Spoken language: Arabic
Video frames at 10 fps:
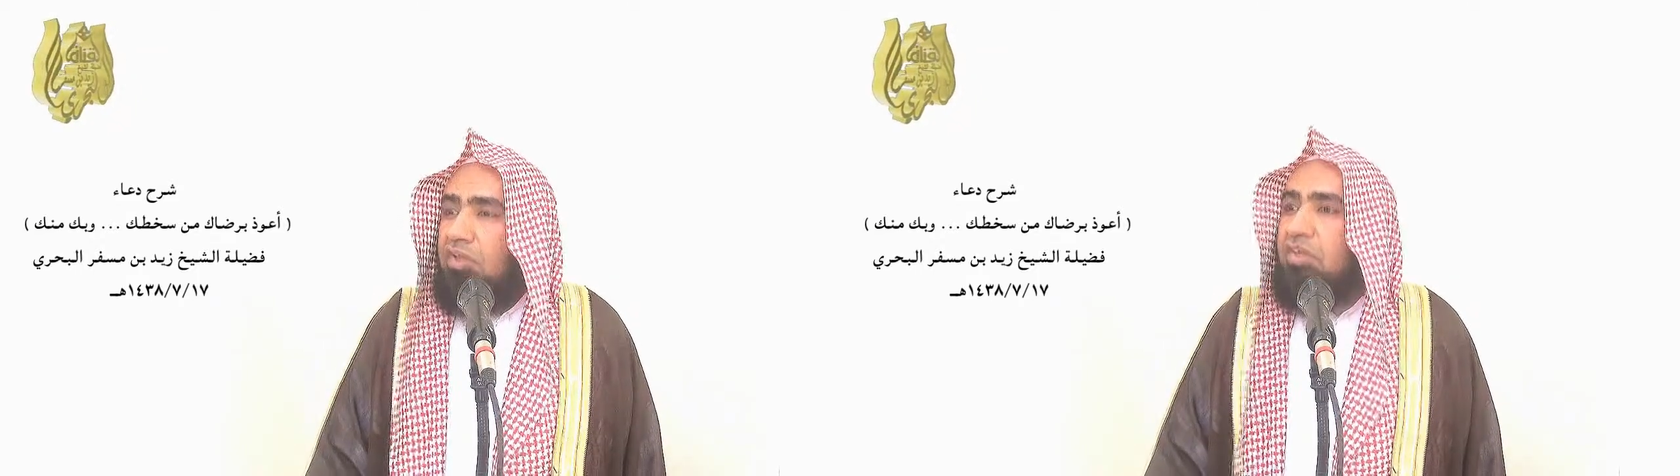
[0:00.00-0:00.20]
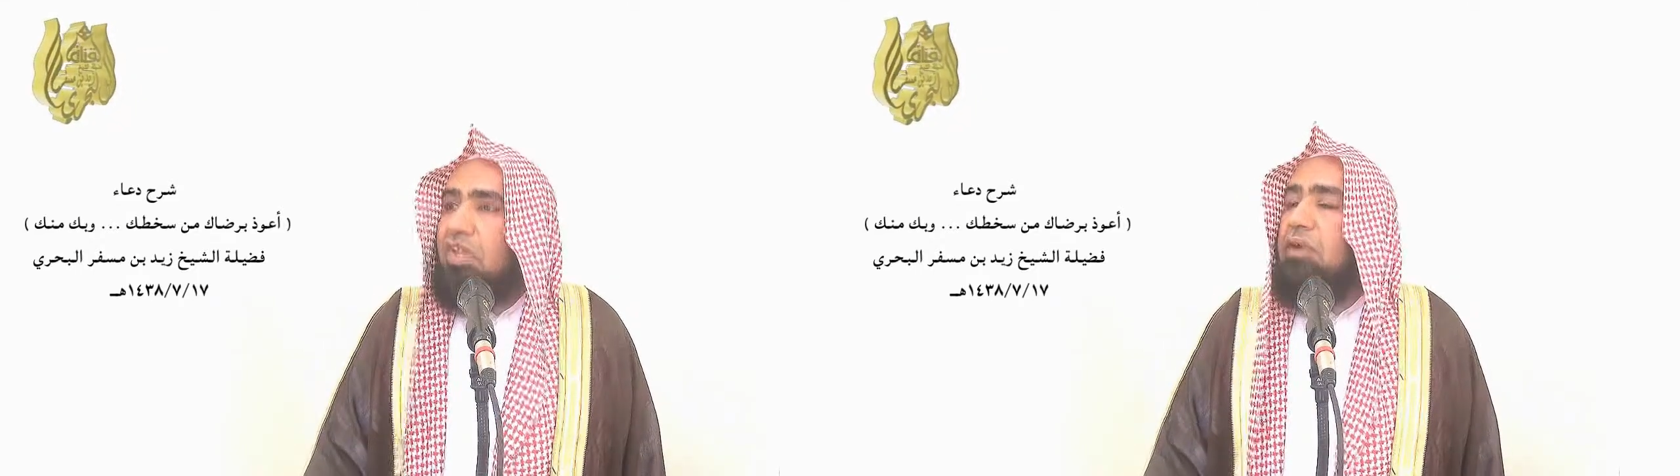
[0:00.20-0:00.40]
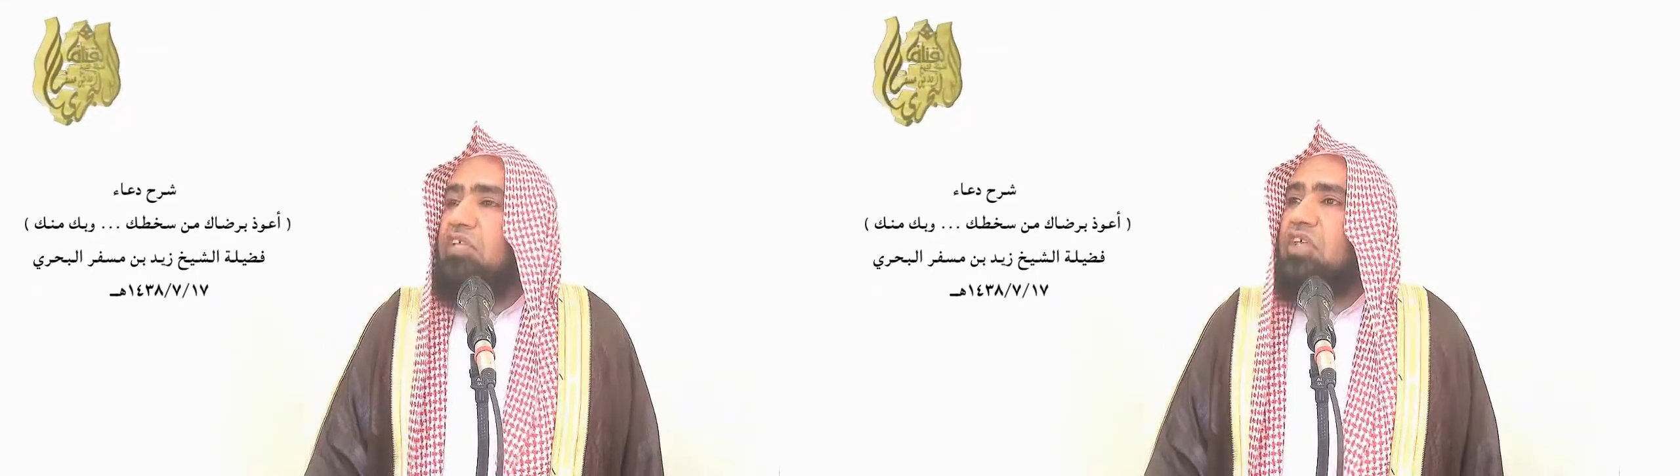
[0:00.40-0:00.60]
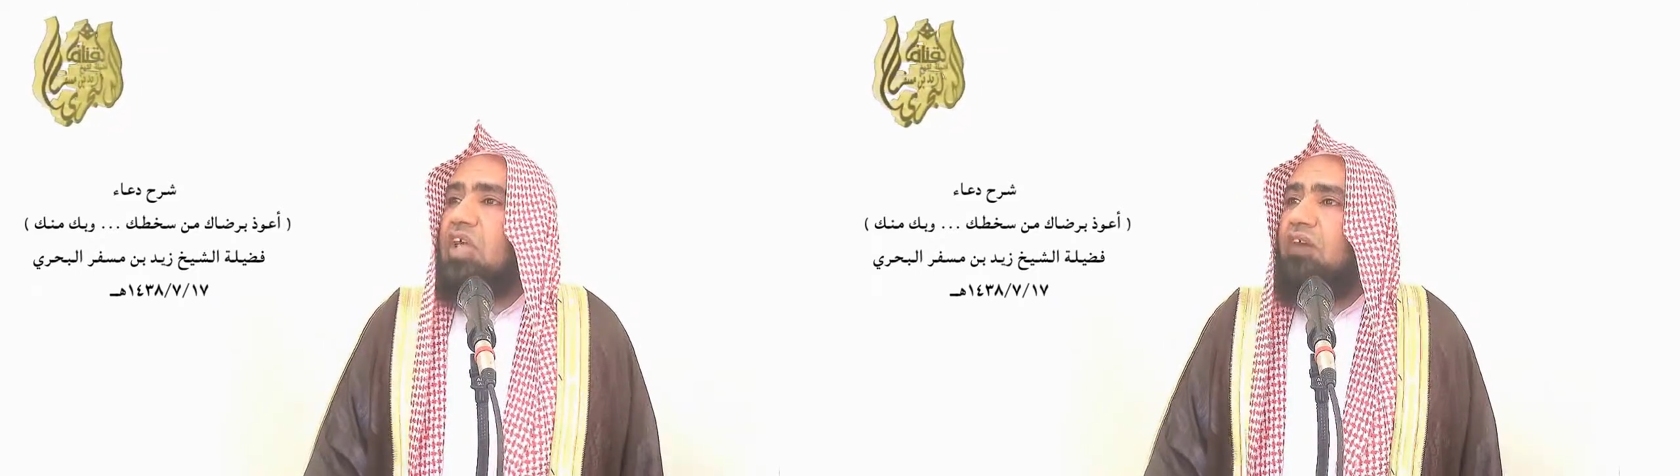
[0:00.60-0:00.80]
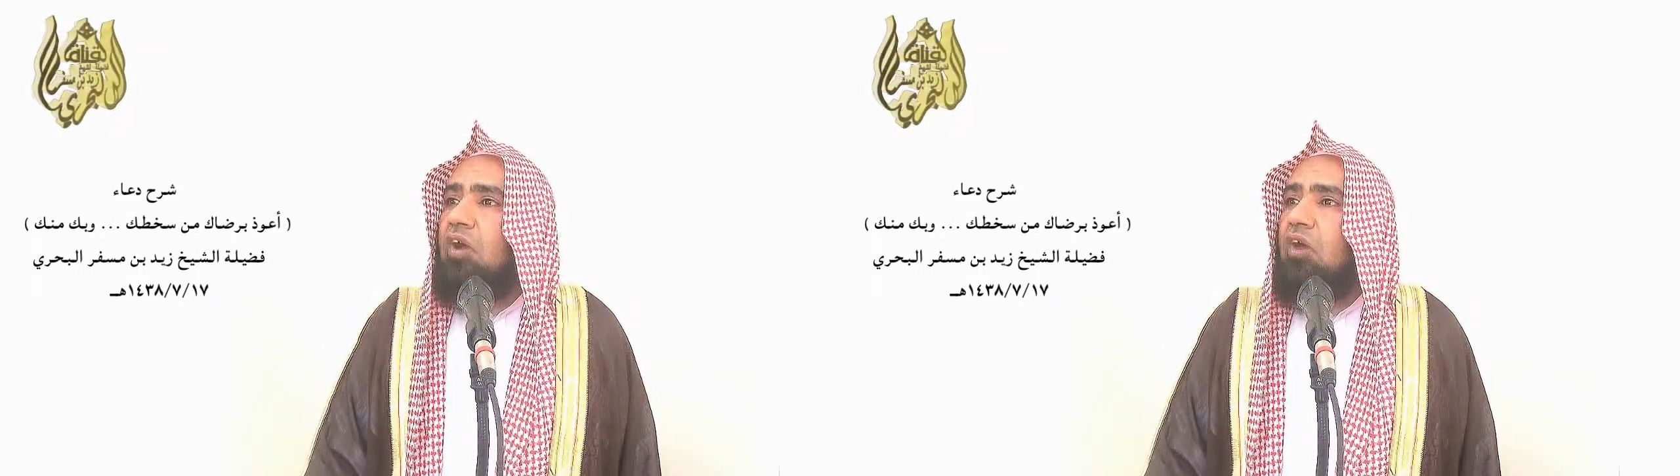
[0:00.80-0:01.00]
إنما
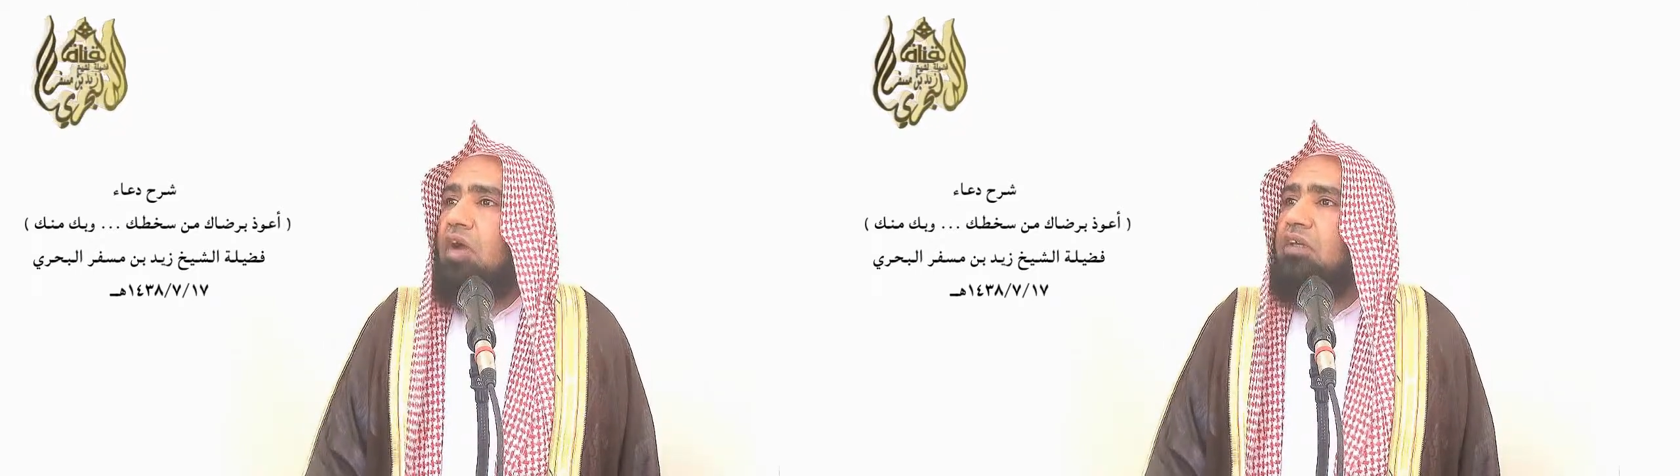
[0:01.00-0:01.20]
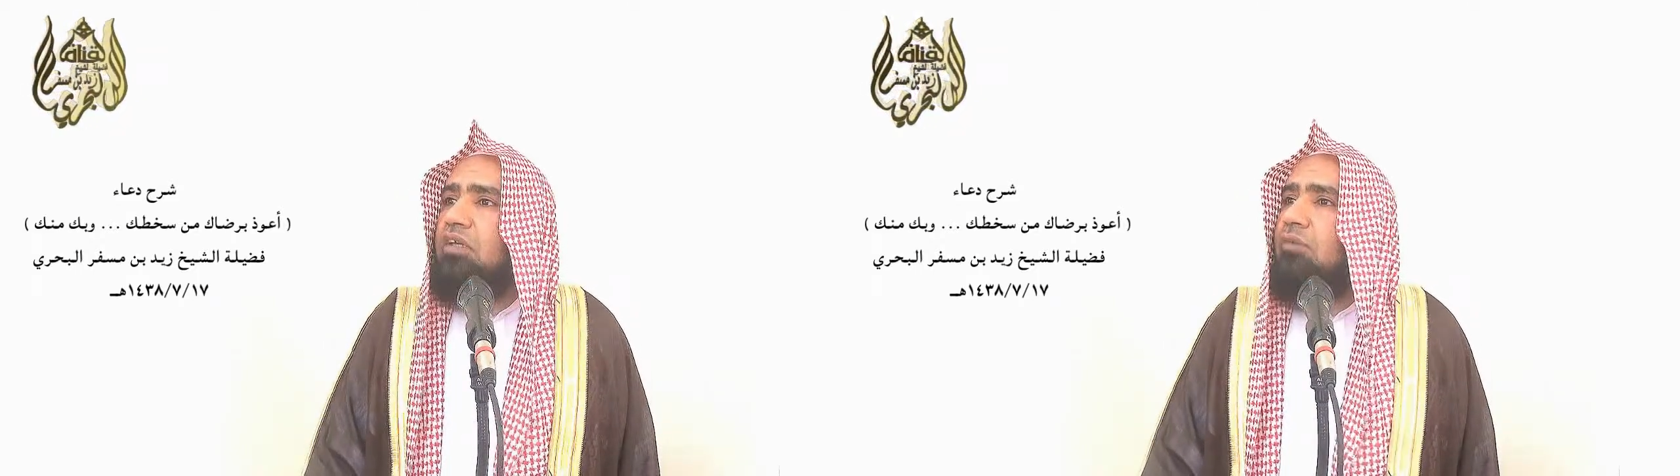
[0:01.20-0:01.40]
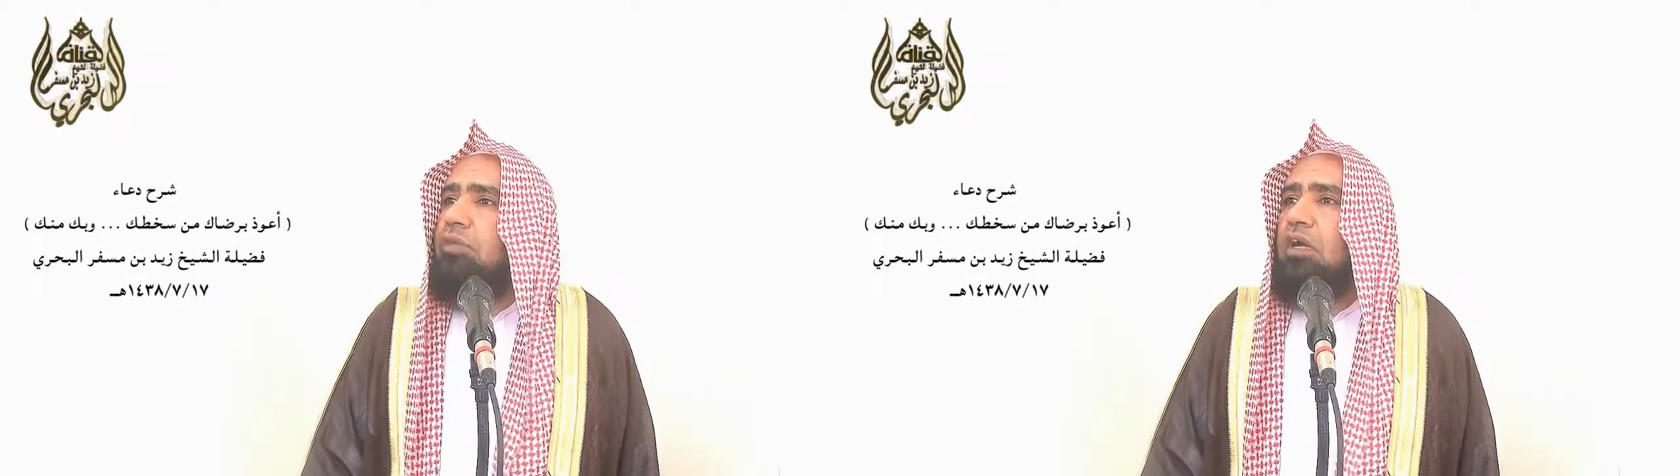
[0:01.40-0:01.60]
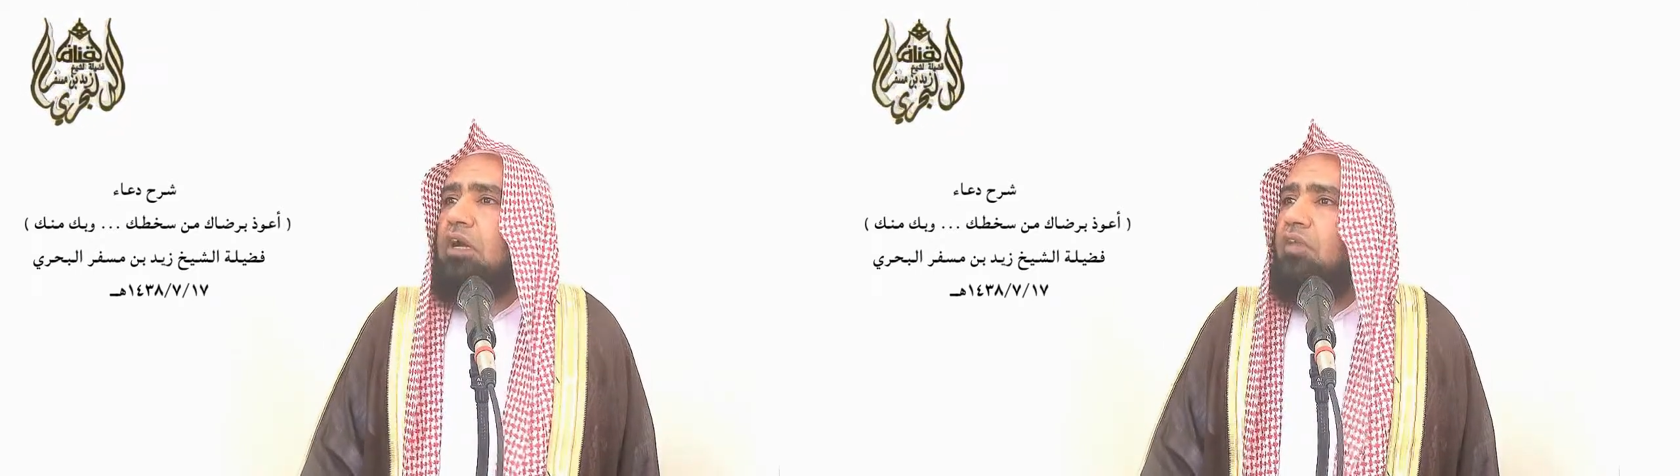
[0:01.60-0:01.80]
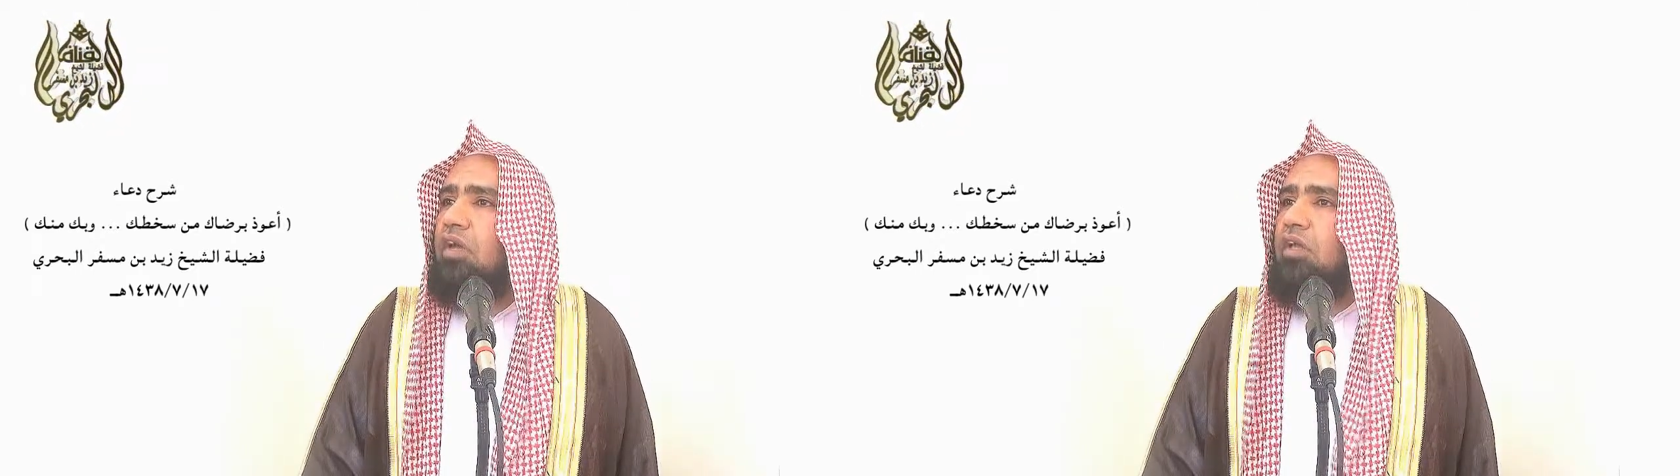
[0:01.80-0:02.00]
صرفه عنك
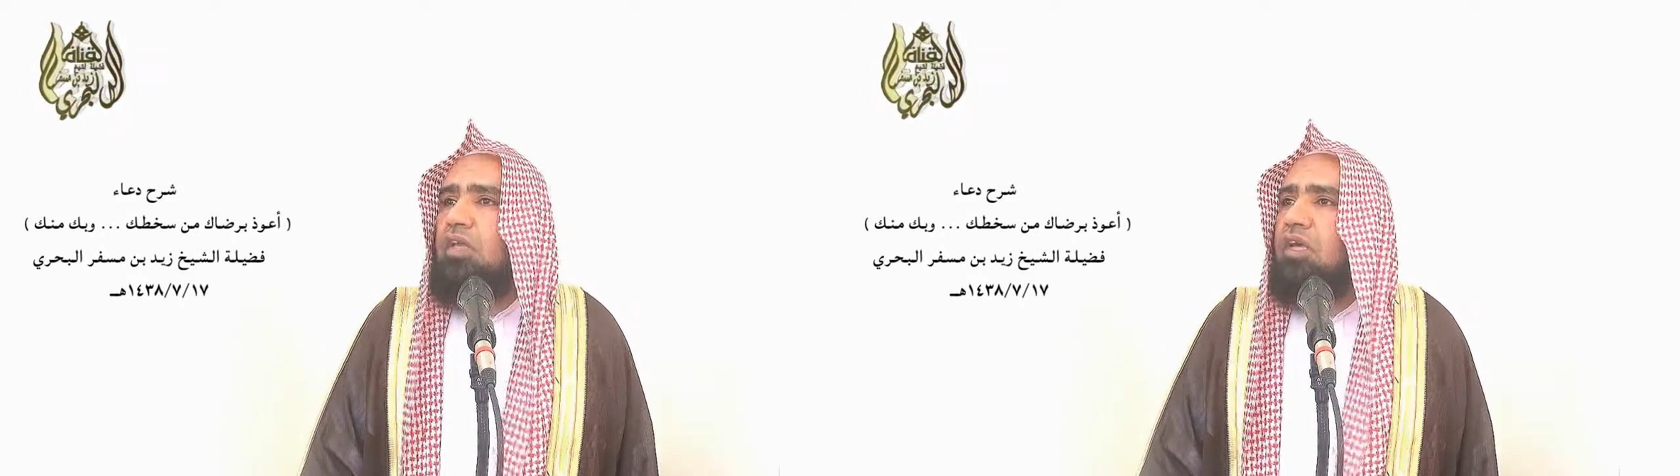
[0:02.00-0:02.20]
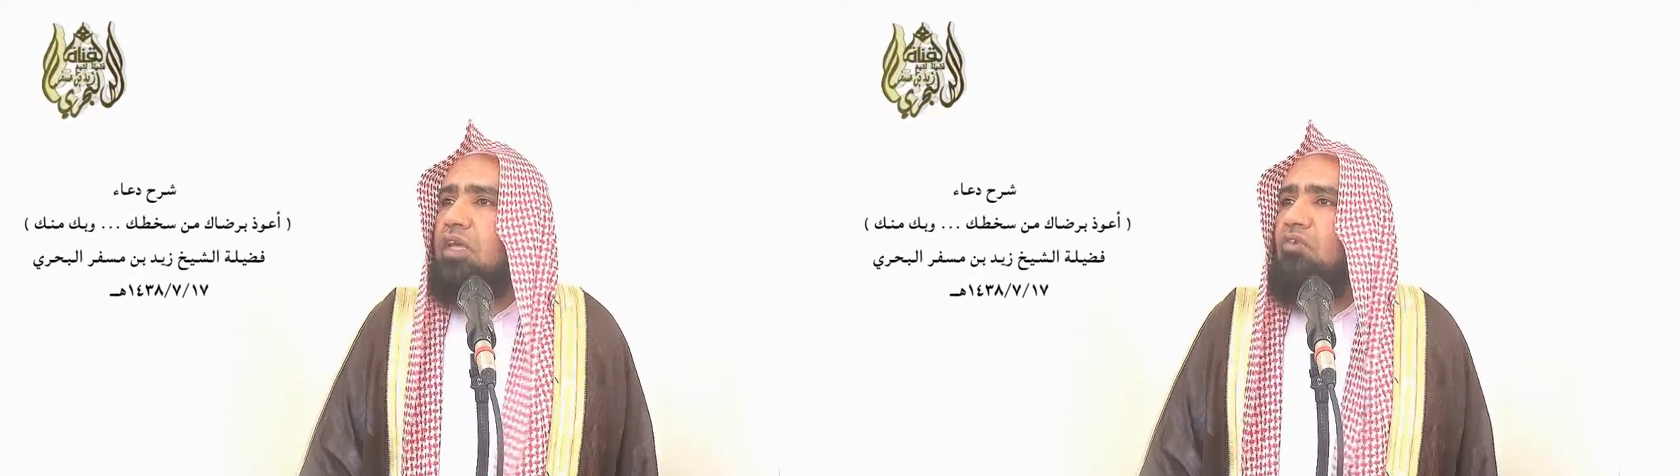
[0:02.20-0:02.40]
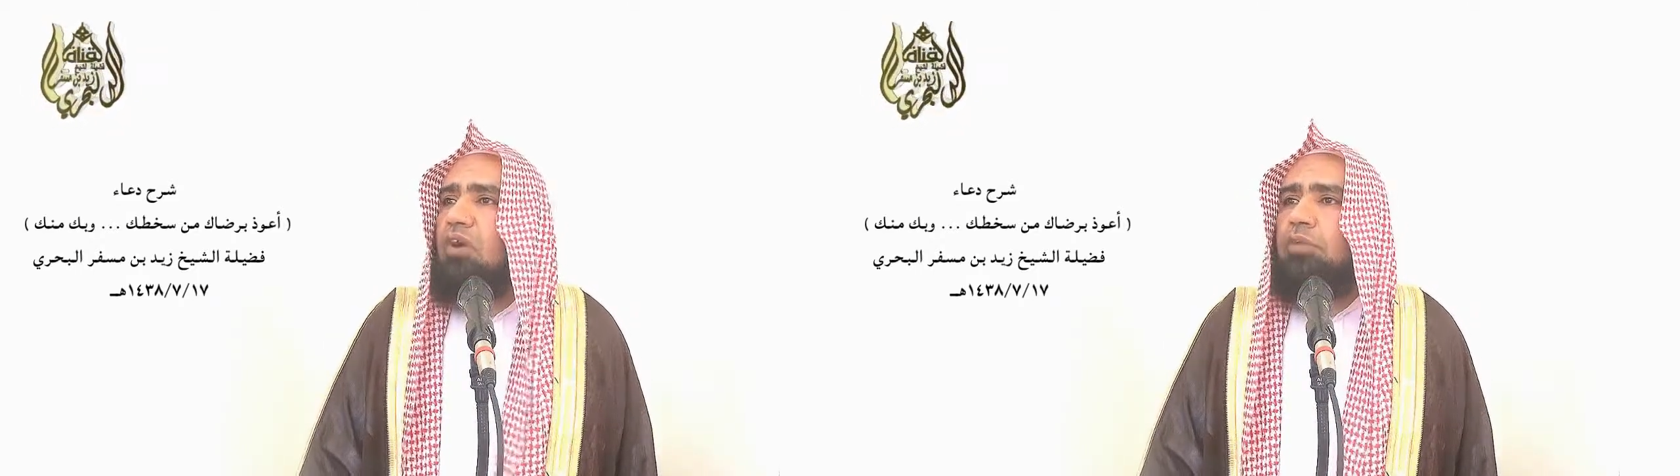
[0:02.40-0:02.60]
بقضاء الله